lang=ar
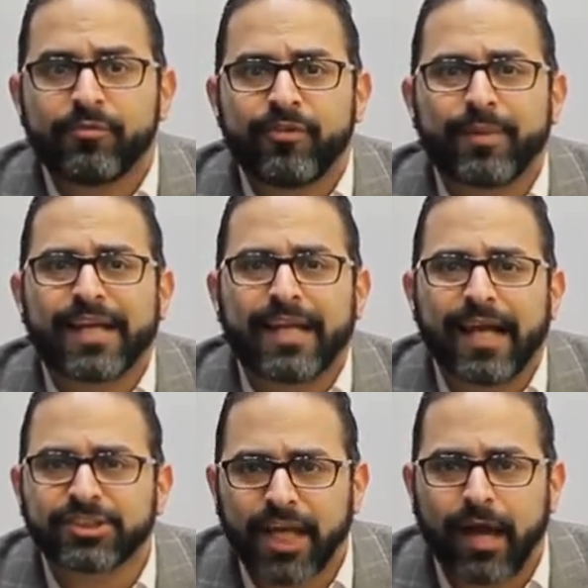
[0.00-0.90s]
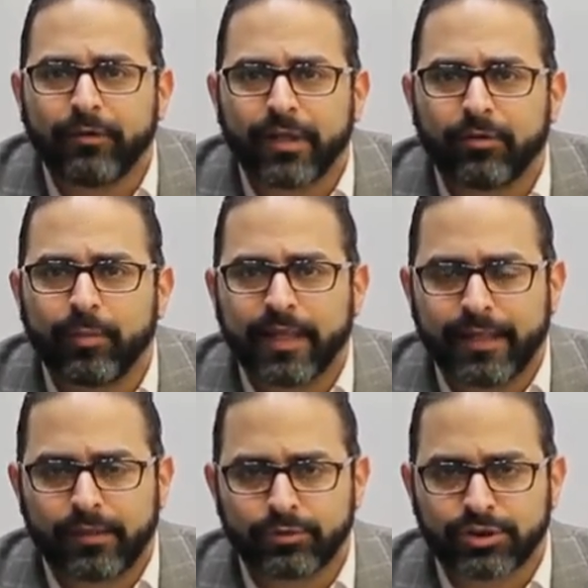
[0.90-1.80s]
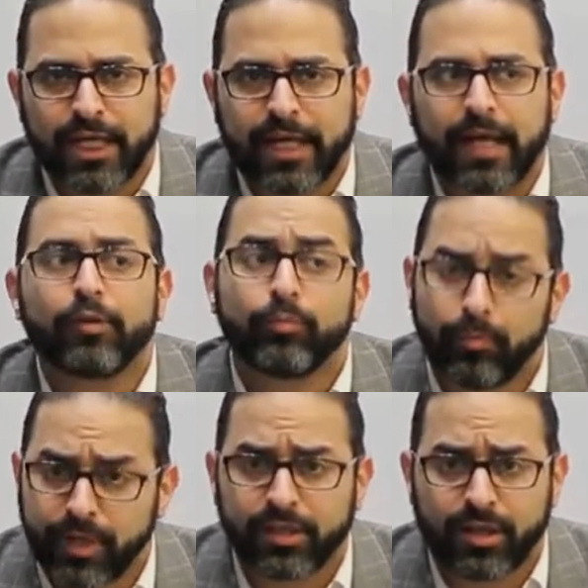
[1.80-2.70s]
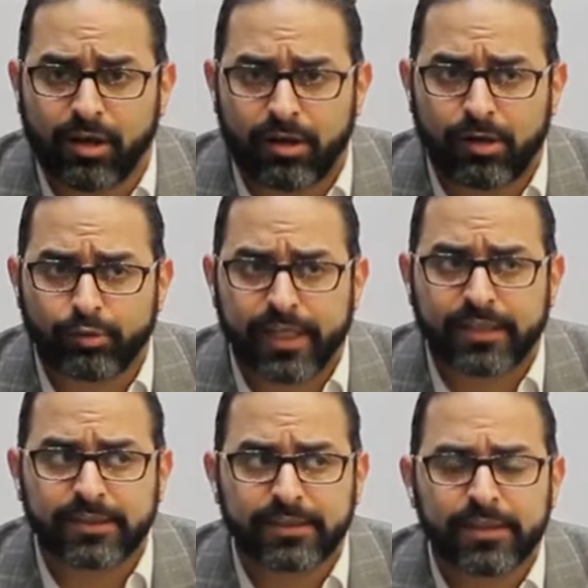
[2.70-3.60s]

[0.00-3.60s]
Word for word: فما نقلقش قوي لو ما لقيناهوش شغال وممكن نكرره تاني